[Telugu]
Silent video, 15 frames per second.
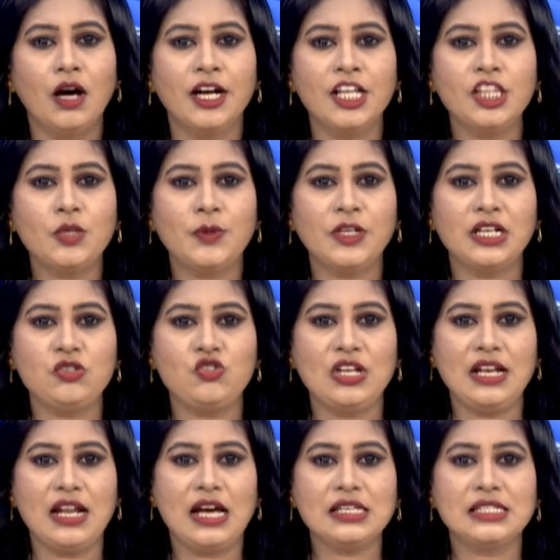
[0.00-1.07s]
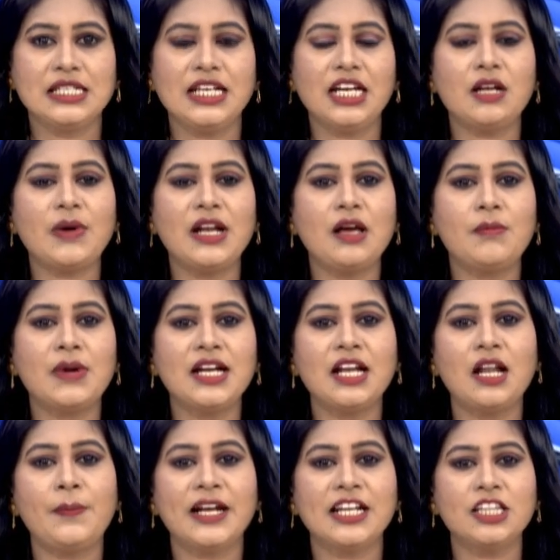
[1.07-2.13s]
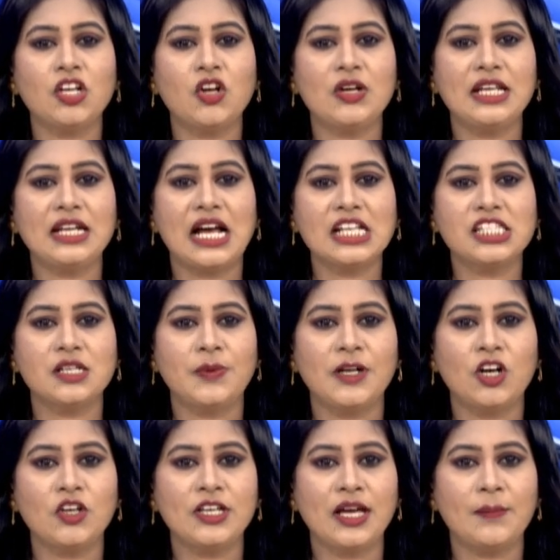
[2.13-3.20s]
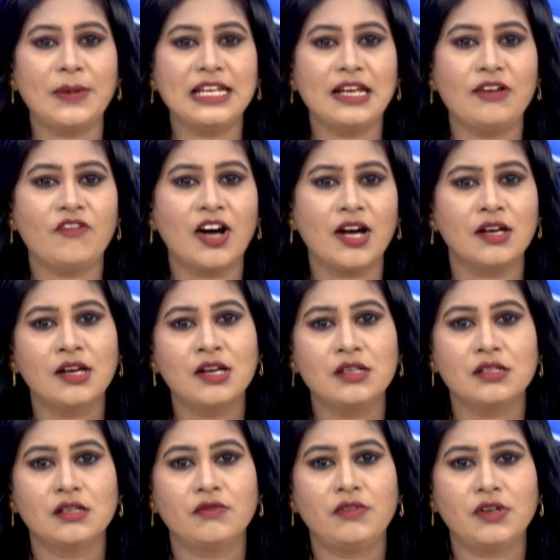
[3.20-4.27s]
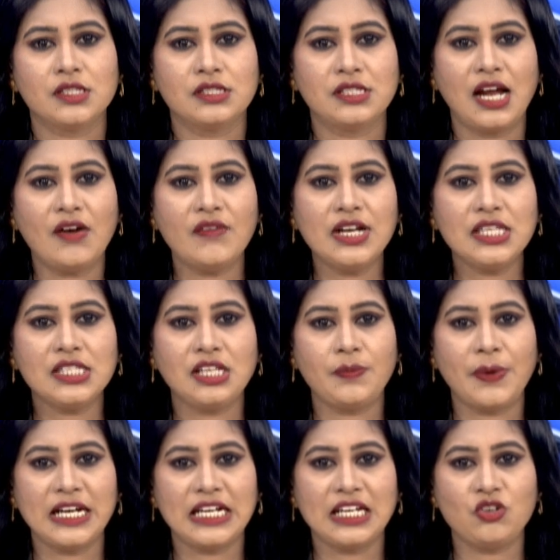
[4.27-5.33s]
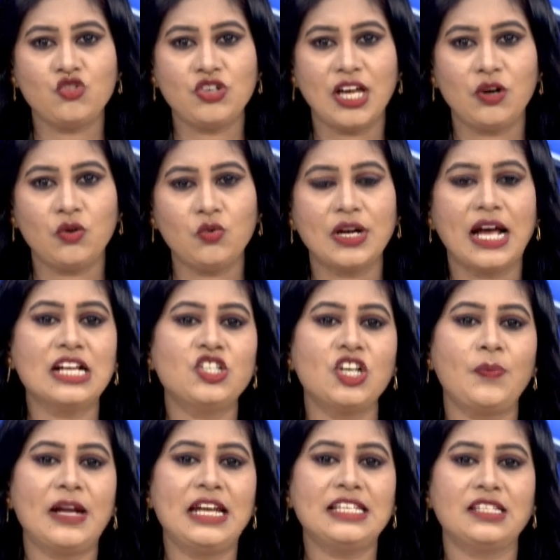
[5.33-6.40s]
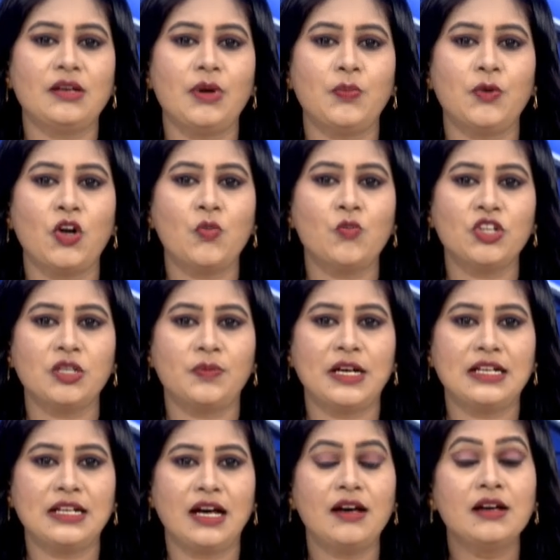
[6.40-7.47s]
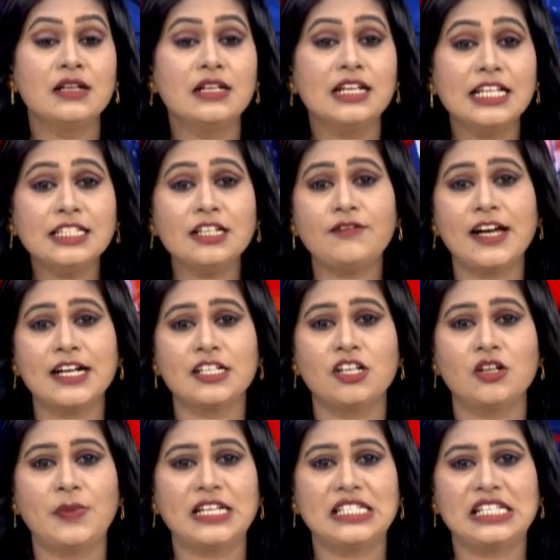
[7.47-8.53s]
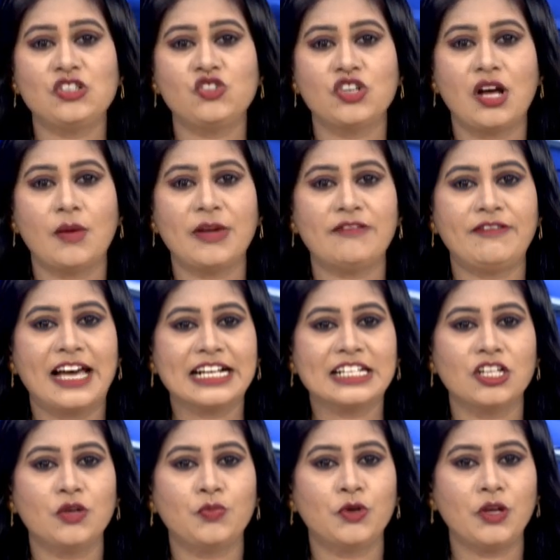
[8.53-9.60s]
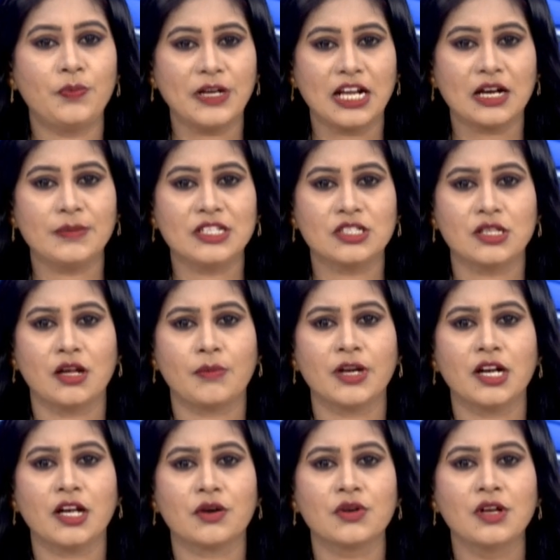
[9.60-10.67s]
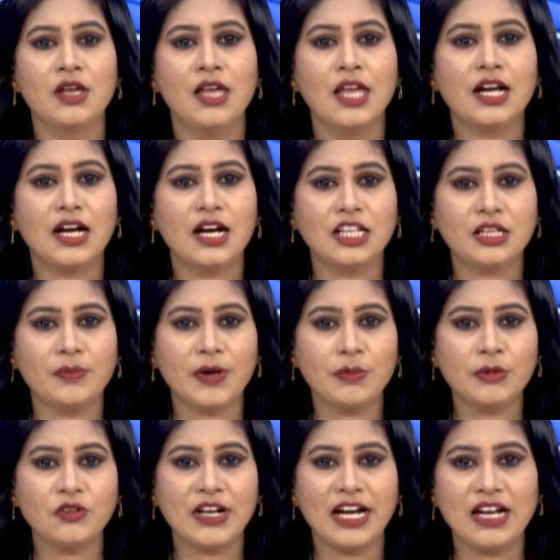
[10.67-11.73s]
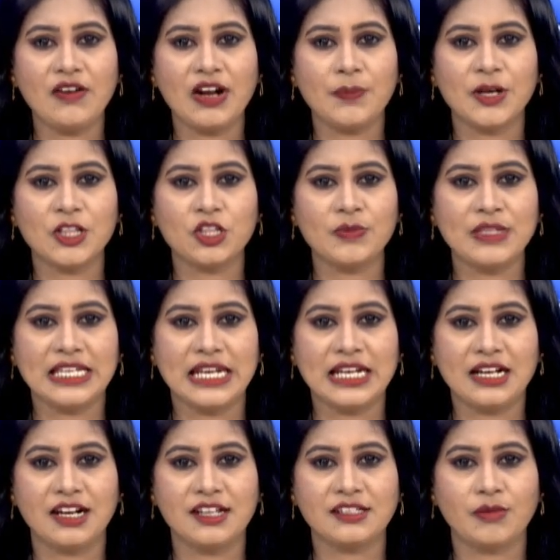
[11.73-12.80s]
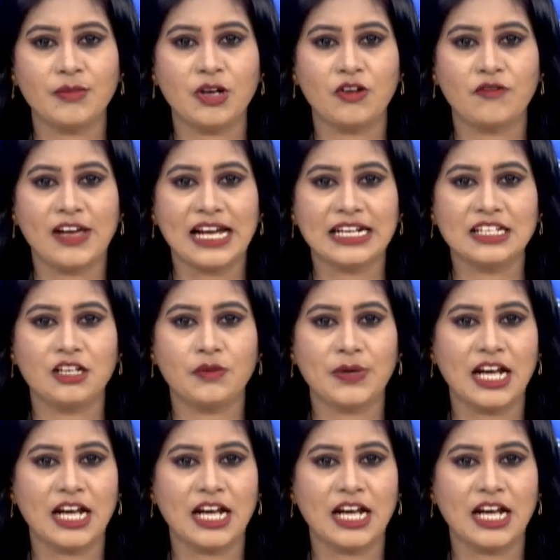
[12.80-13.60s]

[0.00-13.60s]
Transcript: అనంతపురం జిల్లా సింగనమల మండల పరిధిలోని రాచేపల్లెలో ఎమ్మెల్యే శ్రావణిశ్రీ పర్యటించారు రాజ్యపల్లి సమీపంలో మూతపడ్డ లెదర్ ఫ్యాక్టరీని పరిశీలించిన ఆమె ఫ్యాక్టరీని పునఃప్రారంభిస్తామన్నారు ఇక గత ప్రభుత్వం రెండు వేల పంతొమ్మిది ఎన్నికల సమయంలో ఫ్యాక్టరీని